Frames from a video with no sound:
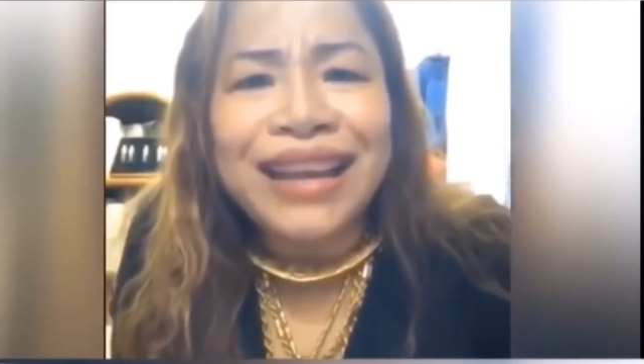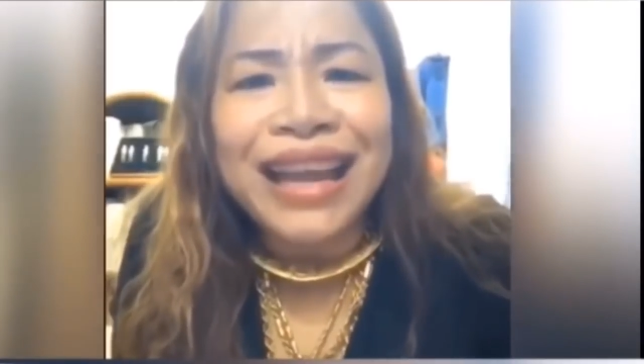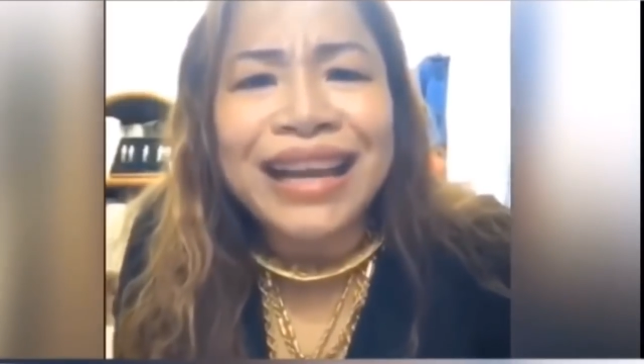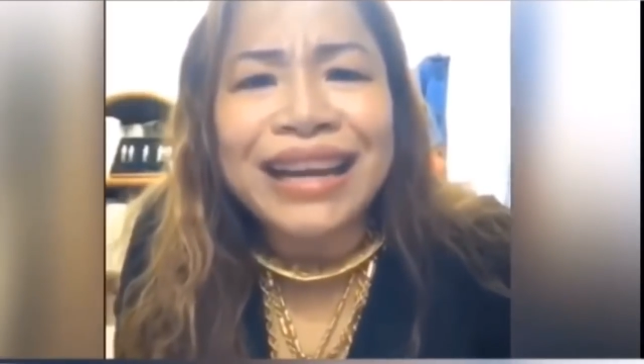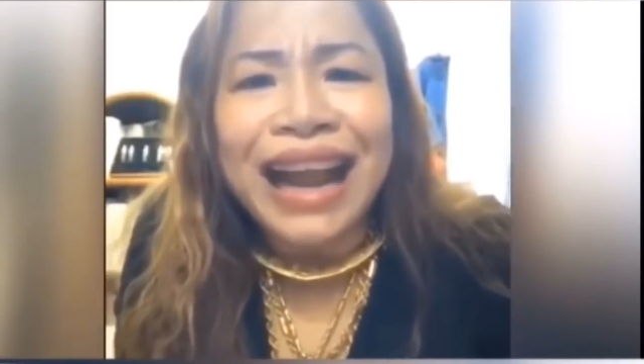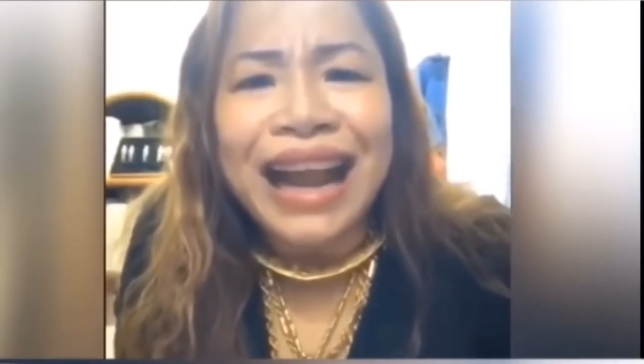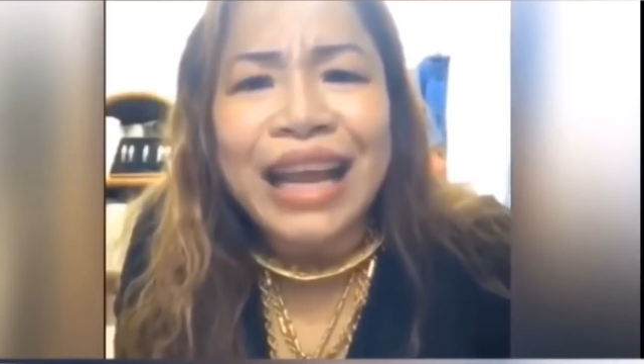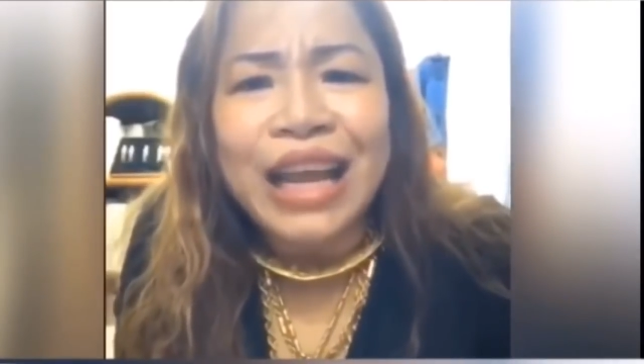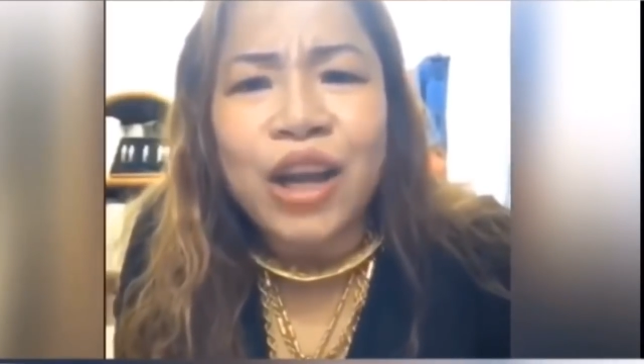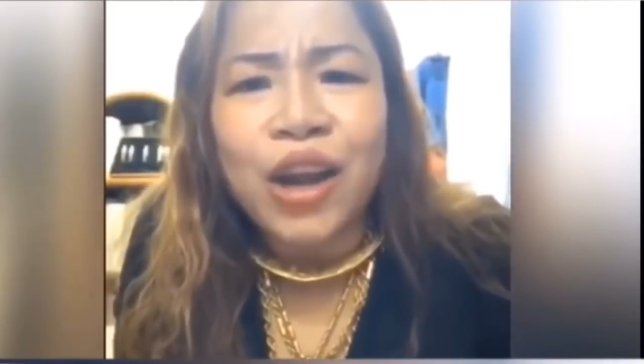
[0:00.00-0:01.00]
chiến
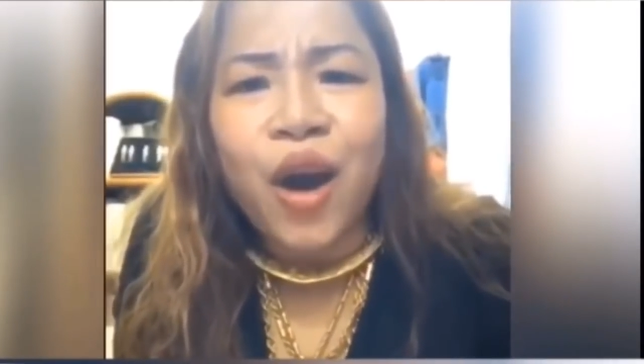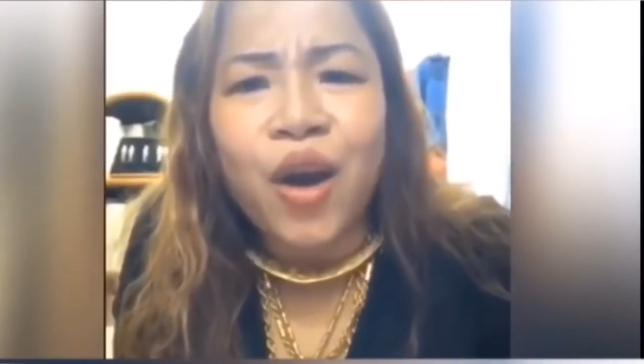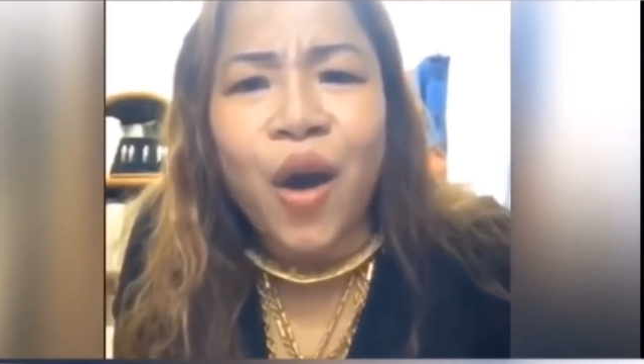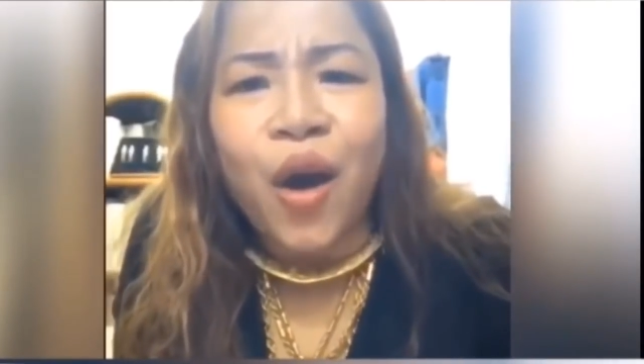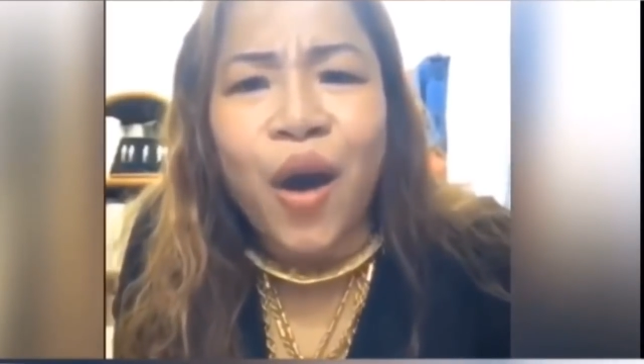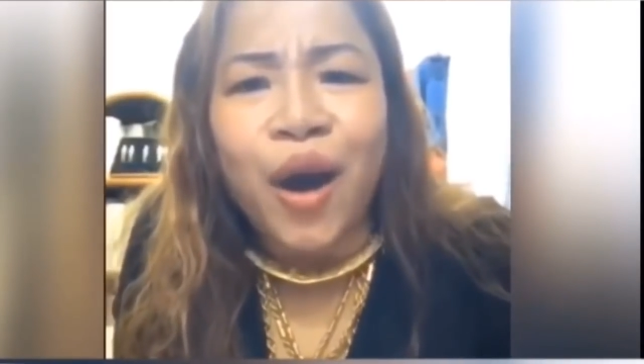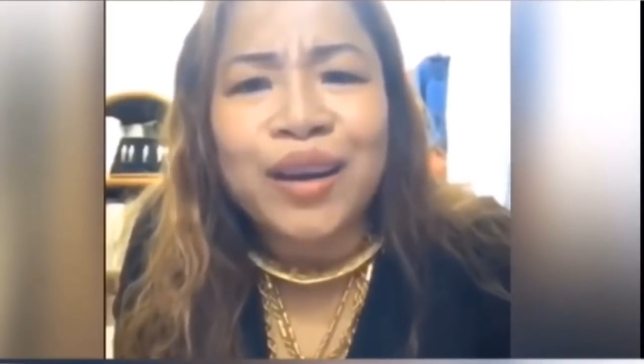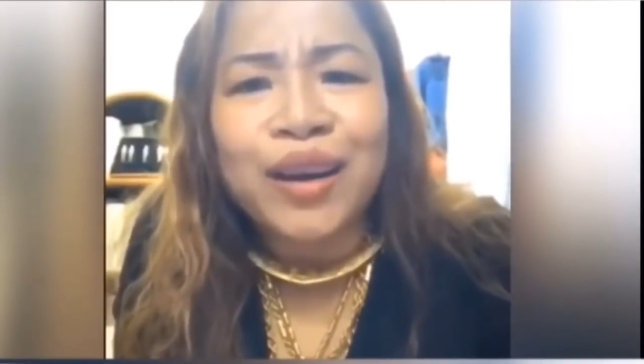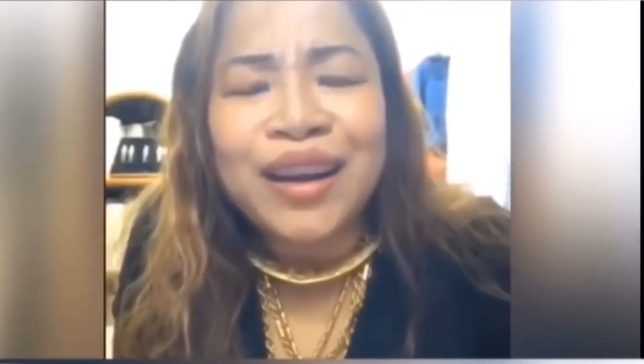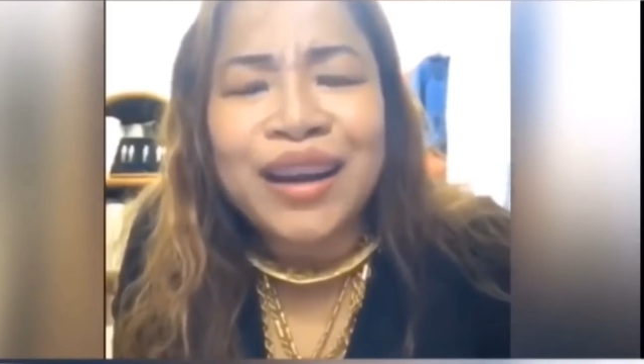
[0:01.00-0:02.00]
này nó còn
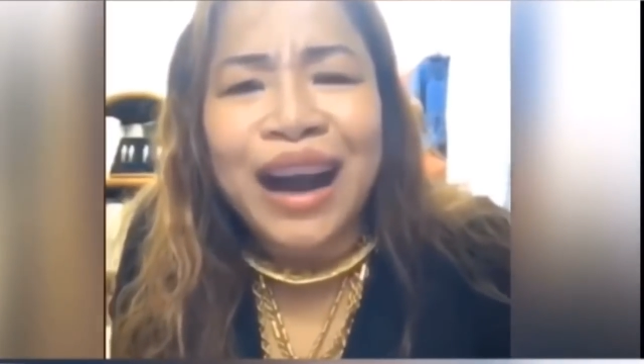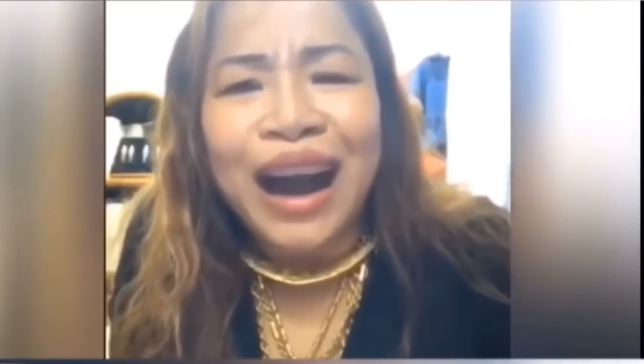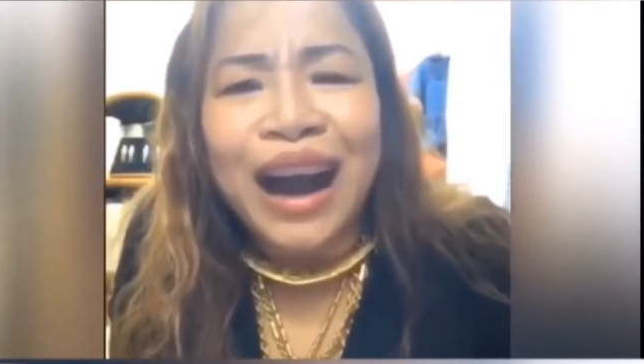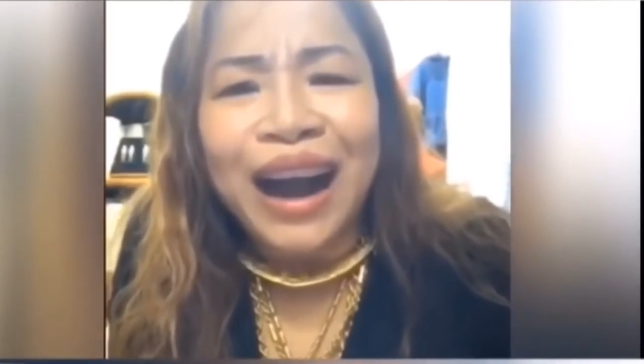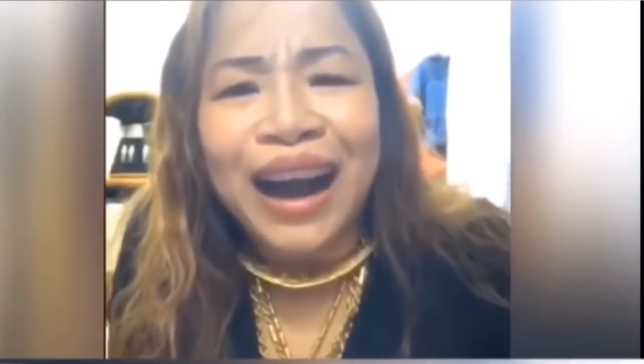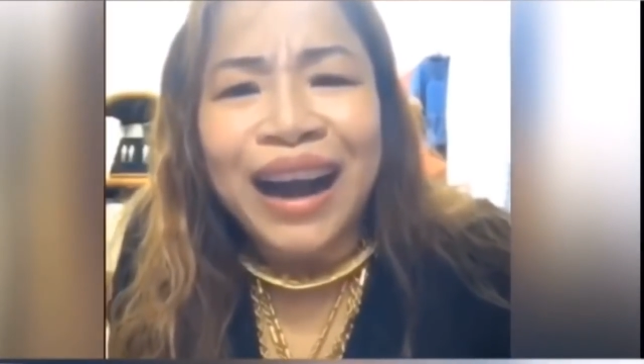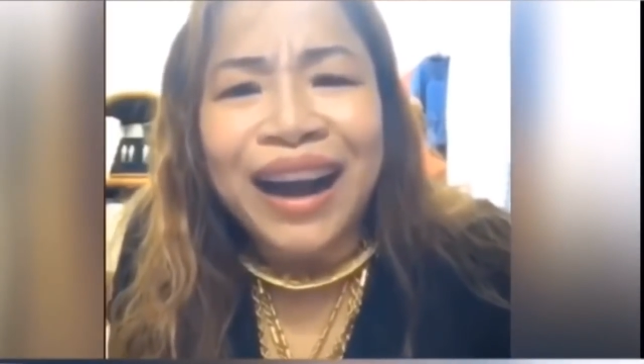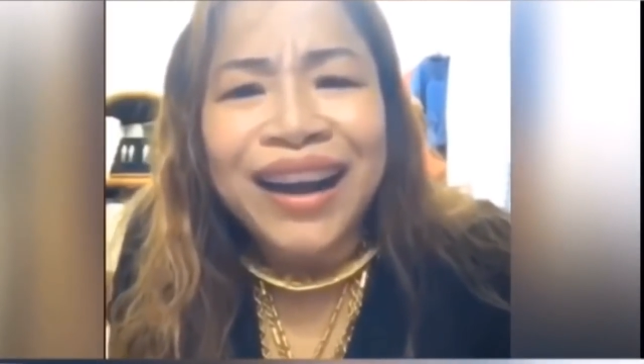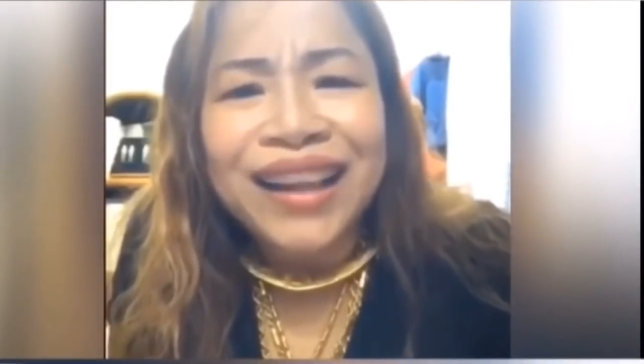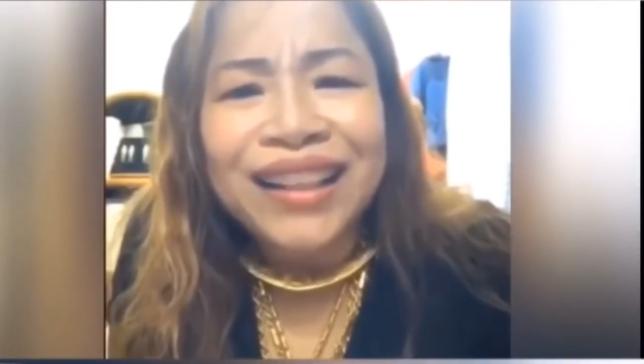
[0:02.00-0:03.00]
à,
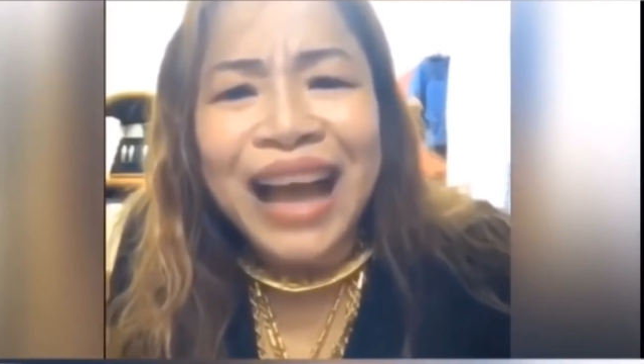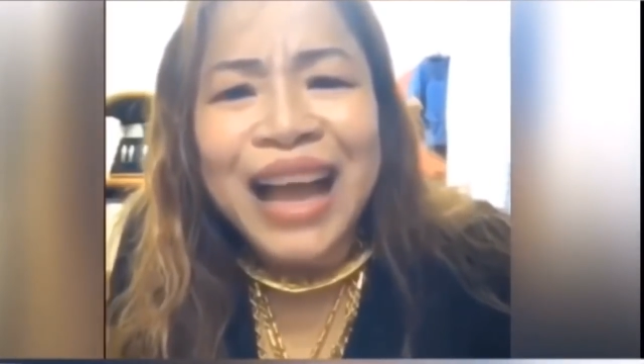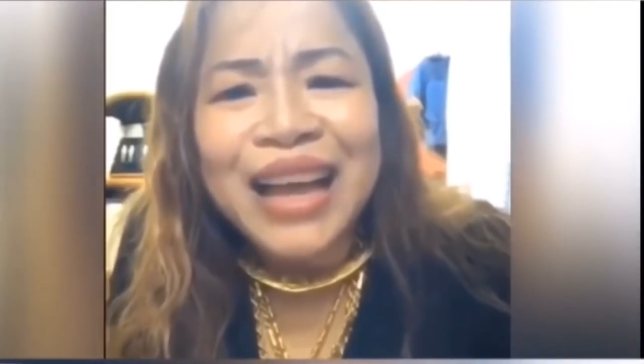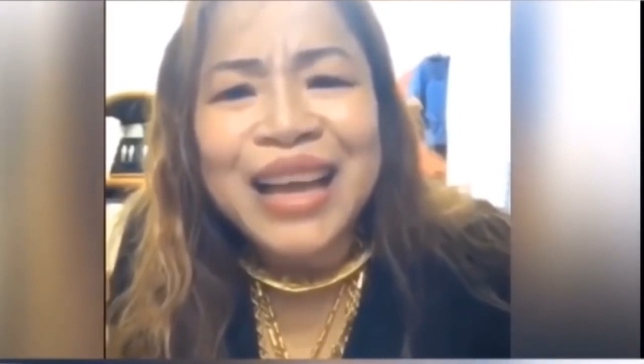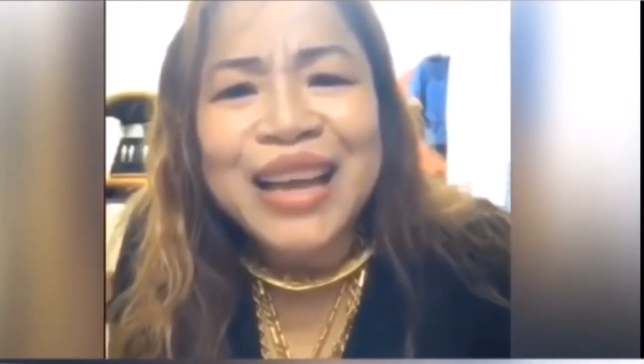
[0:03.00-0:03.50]
thế